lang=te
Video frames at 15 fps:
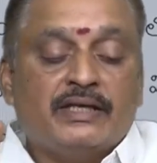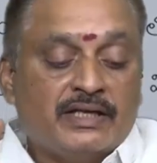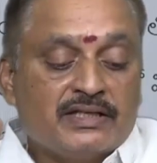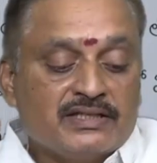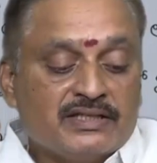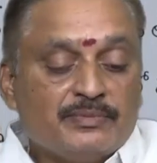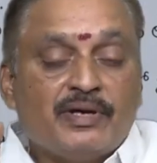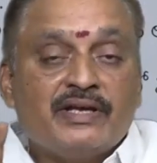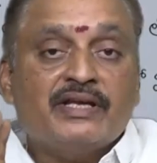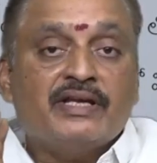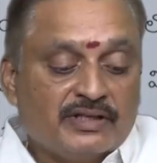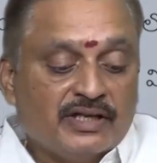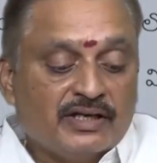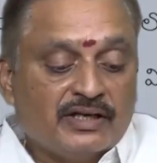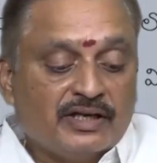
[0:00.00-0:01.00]
ఏ సినిమా
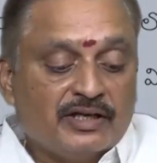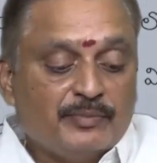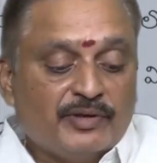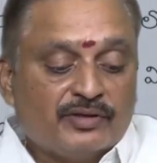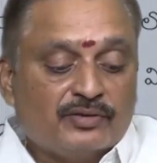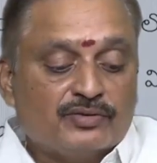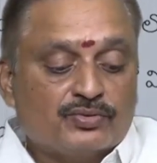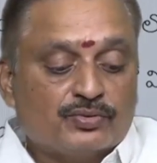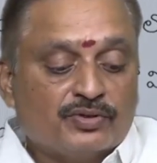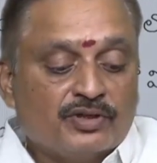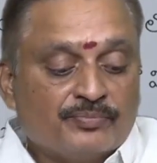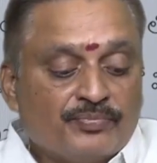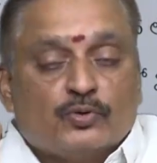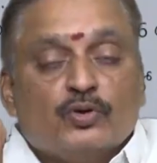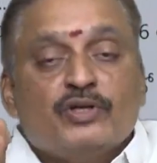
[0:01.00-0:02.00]
దేని రీమేకో
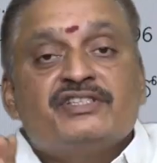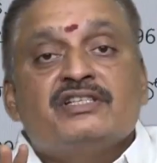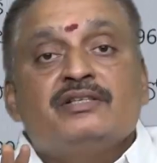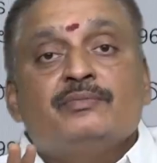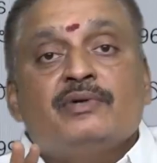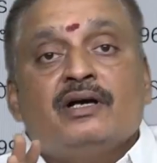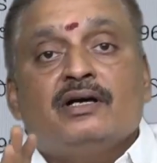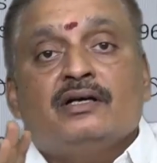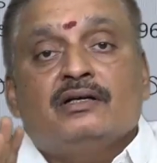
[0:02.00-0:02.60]
చూద్దాం తొలి సినిమా